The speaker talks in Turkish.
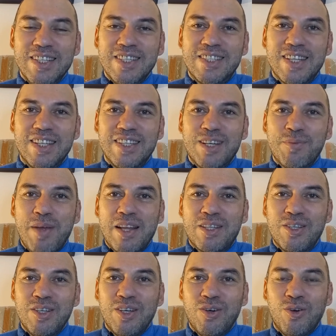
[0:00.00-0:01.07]
İnsanlar
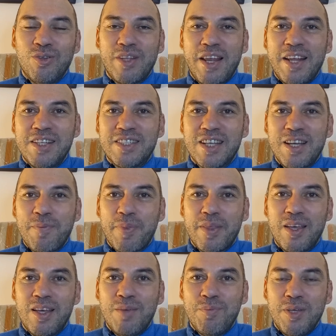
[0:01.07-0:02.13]
belki o derece
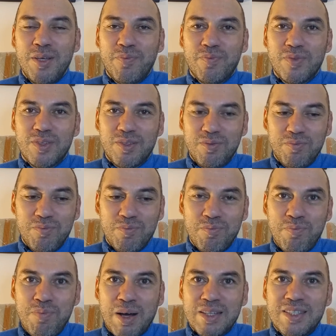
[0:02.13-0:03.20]
e, bir
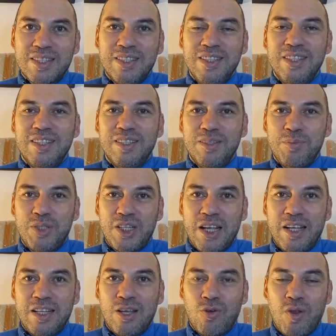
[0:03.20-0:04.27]
baskılı bir
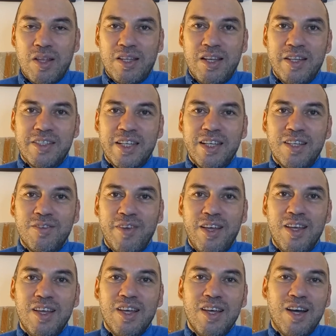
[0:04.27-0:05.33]
şekilde yönetilecek
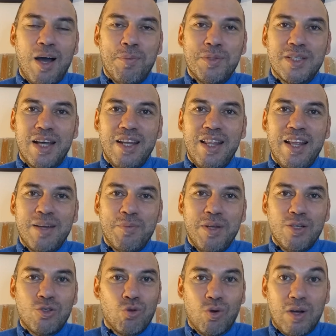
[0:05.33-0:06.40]
ve hapishaneler
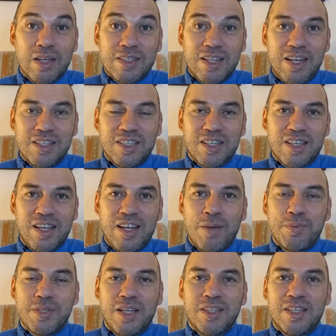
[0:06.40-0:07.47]
bile çok azalacak. Yani
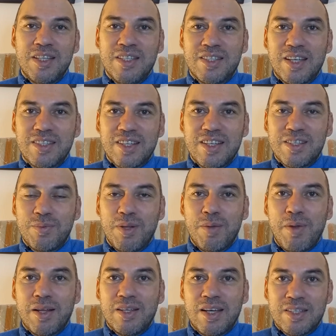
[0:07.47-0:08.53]
hapishanedeki insan sayısı bile
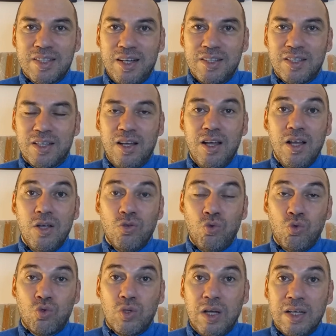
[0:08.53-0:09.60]
belki azalacak.
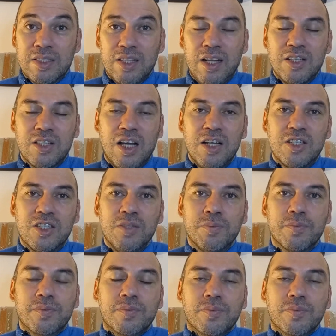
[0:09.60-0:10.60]
Suç da azalacağı için.